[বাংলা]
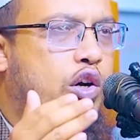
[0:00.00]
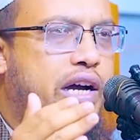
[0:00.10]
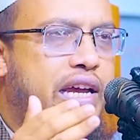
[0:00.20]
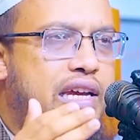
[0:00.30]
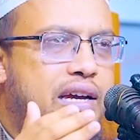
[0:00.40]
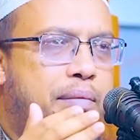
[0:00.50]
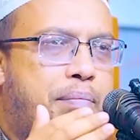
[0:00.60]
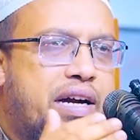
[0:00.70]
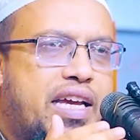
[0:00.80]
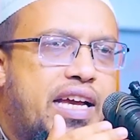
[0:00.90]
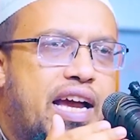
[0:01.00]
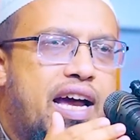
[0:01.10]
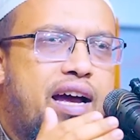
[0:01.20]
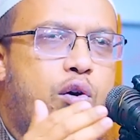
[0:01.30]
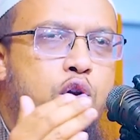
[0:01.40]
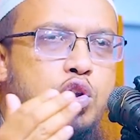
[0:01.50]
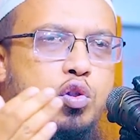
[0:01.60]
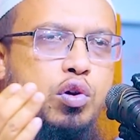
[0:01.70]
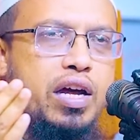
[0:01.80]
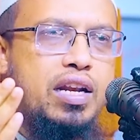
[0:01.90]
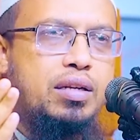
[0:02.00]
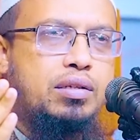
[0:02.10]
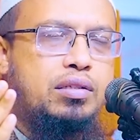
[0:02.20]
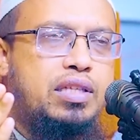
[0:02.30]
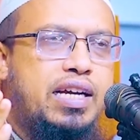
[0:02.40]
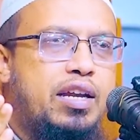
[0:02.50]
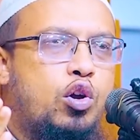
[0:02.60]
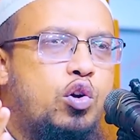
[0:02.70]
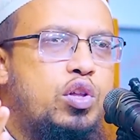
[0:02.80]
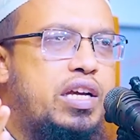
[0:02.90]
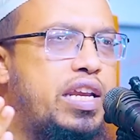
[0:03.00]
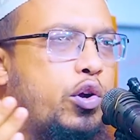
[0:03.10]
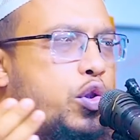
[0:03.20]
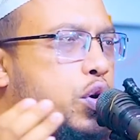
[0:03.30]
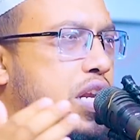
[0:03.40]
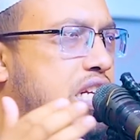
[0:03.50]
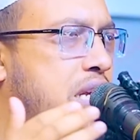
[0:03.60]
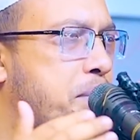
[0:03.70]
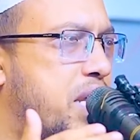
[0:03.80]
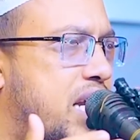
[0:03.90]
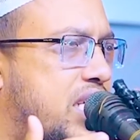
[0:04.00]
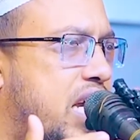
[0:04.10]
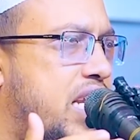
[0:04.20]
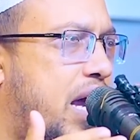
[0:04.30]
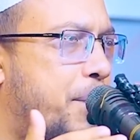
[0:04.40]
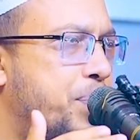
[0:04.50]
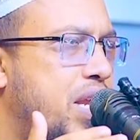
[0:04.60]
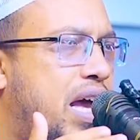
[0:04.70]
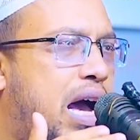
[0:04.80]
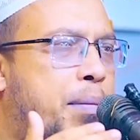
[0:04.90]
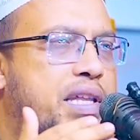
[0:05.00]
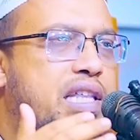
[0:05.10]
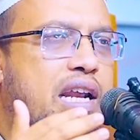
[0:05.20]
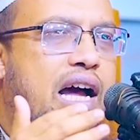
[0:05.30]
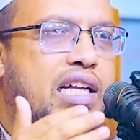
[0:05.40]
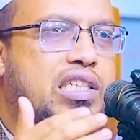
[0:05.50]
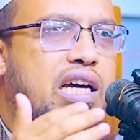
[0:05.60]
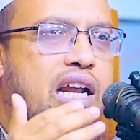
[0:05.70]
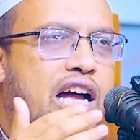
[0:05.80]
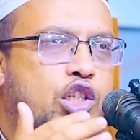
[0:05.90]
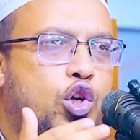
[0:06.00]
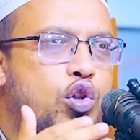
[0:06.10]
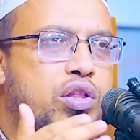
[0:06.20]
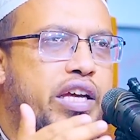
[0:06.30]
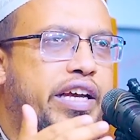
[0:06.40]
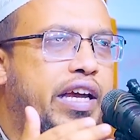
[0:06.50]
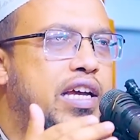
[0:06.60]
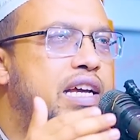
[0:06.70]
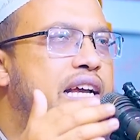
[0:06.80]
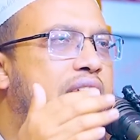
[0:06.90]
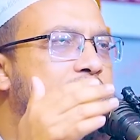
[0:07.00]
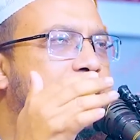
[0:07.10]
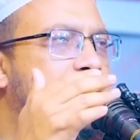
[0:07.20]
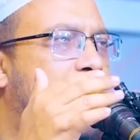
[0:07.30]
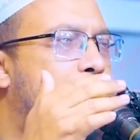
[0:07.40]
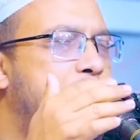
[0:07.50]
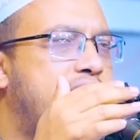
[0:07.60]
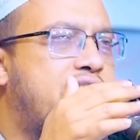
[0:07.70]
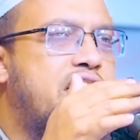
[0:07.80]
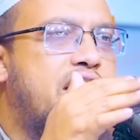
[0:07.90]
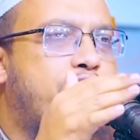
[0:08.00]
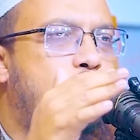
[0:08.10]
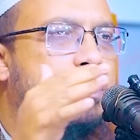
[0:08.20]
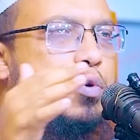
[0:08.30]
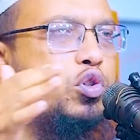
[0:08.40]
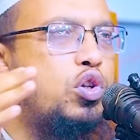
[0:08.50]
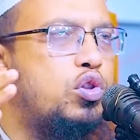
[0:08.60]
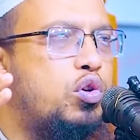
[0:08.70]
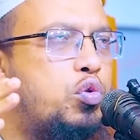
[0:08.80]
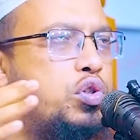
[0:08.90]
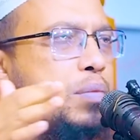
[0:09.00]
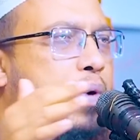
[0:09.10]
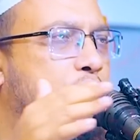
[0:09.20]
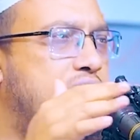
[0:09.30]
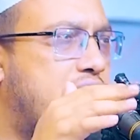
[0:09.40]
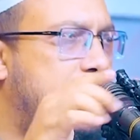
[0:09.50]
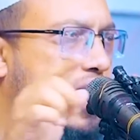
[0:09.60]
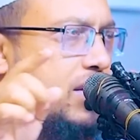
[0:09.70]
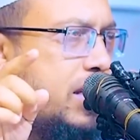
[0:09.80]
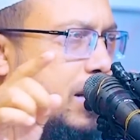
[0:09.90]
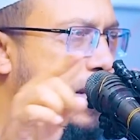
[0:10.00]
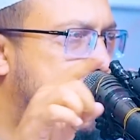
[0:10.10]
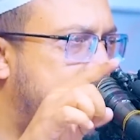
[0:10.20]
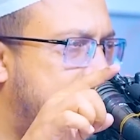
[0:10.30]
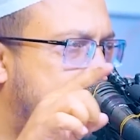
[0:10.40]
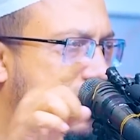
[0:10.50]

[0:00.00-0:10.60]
ঠকাই বাকি খায়া অন্য দোকানের থেকে নগদে কিনি ওই দোকানের সামনে আর যাই না আমাদের আচার আচরণ থেকে ইসলামের ছিটা ফোটা পর্যন্ত খুঁজে পাওয়া যায় না ঠিক না ঠিক